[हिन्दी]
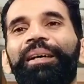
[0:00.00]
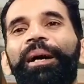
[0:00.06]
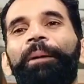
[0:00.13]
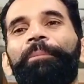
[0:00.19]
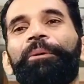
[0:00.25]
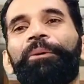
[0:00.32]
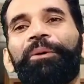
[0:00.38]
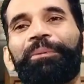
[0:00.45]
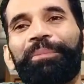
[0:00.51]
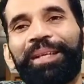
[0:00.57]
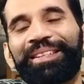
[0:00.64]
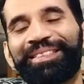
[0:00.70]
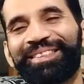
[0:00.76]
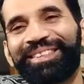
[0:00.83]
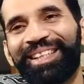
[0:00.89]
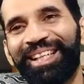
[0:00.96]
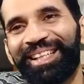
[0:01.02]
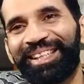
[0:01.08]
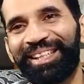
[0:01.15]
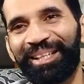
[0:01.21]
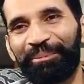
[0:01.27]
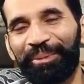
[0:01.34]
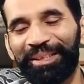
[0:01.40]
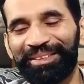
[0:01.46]
आपको कोई मैसेज आए कि
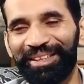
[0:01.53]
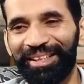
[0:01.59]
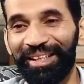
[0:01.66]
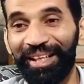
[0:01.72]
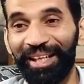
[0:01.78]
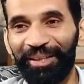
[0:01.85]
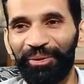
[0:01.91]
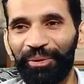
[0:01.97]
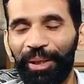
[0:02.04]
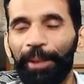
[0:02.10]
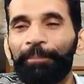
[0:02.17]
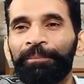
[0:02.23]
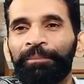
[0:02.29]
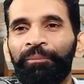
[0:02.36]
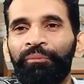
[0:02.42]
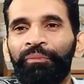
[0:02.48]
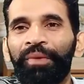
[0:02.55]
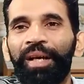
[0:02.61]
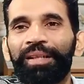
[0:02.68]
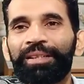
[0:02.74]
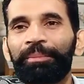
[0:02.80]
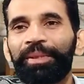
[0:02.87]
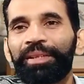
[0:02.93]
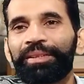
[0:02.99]
आपका चैनल हैक हो रहा है
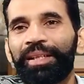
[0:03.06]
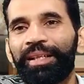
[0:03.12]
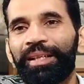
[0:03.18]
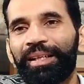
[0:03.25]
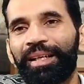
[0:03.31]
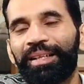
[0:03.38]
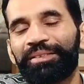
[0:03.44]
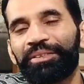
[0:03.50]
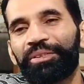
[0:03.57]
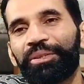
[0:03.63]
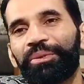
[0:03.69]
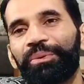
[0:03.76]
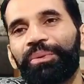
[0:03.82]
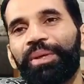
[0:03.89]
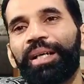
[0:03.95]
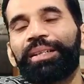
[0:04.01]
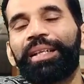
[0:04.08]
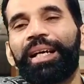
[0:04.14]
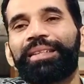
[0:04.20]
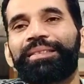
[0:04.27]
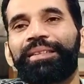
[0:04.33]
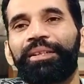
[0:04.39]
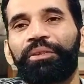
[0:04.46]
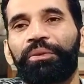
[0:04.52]
असल में ये चक्कर कहाँ से शुरू हुआ ये
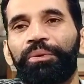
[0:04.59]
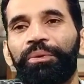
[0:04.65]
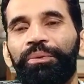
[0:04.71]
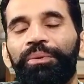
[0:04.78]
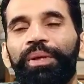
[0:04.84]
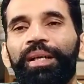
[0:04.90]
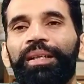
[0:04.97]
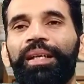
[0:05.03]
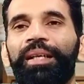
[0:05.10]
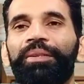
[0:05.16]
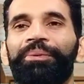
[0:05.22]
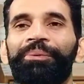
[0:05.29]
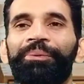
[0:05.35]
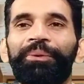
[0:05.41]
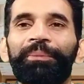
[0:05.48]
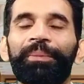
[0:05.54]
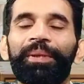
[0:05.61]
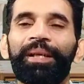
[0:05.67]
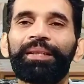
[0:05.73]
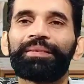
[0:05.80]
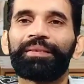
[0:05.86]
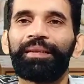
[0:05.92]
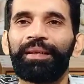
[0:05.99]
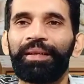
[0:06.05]
ऐसे शुरू हुआ कि एक यूट्यूबर हैं
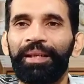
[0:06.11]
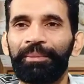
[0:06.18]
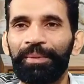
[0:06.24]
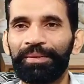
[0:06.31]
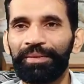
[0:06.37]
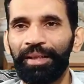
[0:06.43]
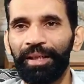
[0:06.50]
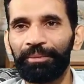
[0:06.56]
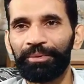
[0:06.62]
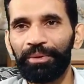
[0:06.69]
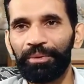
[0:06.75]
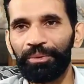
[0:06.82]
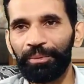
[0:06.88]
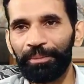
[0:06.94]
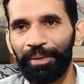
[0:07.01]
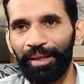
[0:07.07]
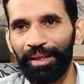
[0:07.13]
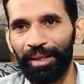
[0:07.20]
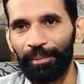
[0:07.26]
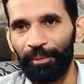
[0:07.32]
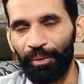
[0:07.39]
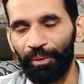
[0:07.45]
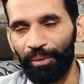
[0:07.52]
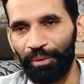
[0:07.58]
सरार अहमद साहब यूट्यूब का काम
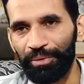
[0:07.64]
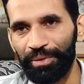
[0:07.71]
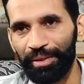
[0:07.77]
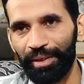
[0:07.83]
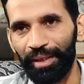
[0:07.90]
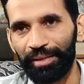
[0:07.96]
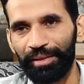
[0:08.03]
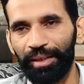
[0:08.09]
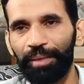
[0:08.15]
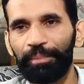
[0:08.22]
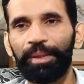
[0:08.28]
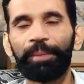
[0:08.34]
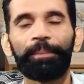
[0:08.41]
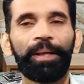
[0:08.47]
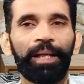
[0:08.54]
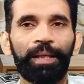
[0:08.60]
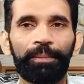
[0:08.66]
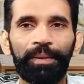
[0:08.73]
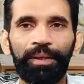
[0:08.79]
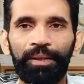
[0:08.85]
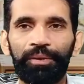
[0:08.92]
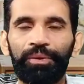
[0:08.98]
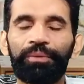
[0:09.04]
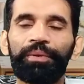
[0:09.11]
लोगों को सिखाते हैं मैंने पहले भी
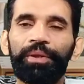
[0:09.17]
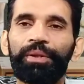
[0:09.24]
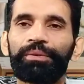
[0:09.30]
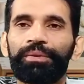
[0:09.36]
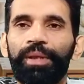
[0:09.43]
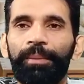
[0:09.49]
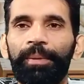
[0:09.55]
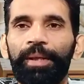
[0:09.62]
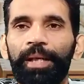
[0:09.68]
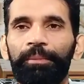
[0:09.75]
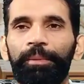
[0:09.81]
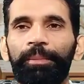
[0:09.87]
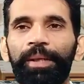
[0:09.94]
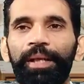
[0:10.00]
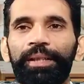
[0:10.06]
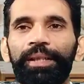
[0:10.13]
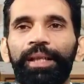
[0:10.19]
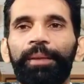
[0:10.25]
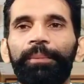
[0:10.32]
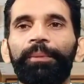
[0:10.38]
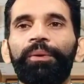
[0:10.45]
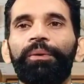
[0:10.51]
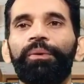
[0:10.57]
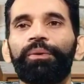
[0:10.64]
एक दो वीडियो उसके बारे में बनाई हैं
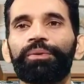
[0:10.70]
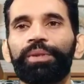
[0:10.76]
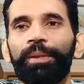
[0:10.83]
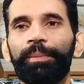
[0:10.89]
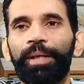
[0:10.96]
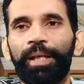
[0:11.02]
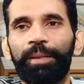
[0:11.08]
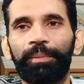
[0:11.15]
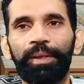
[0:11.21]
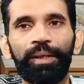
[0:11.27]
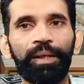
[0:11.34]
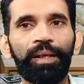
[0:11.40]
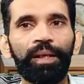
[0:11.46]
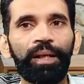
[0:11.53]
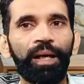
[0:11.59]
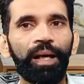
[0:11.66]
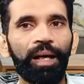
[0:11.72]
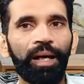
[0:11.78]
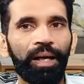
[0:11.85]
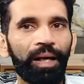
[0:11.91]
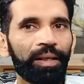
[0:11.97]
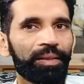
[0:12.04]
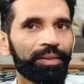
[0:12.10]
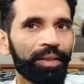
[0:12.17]
आप लोगों को उसके बारे में
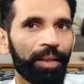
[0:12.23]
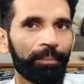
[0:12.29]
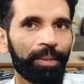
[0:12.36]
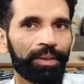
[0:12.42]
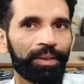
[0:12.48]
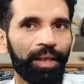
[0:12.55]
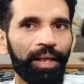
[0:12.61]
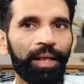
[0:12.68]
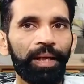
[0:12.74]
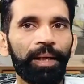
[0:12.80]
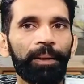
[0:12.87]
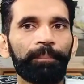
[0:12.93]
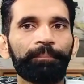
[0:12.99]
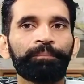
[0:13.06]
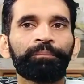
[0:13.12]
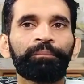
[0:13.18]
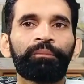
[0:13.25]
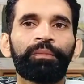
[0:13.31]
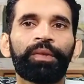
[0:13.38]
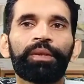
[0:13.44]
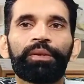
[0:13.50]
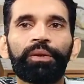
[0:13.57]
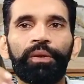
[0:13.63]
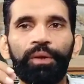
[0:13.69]
आगाह किया है बताया है
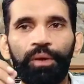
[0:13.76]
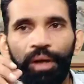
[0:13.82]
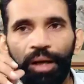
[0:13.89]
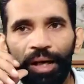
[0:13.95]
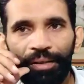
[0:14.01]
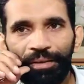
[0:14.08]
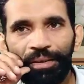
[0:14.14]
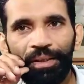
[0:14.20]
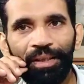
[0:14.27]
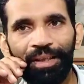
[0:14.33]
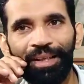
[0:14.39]
तो आज के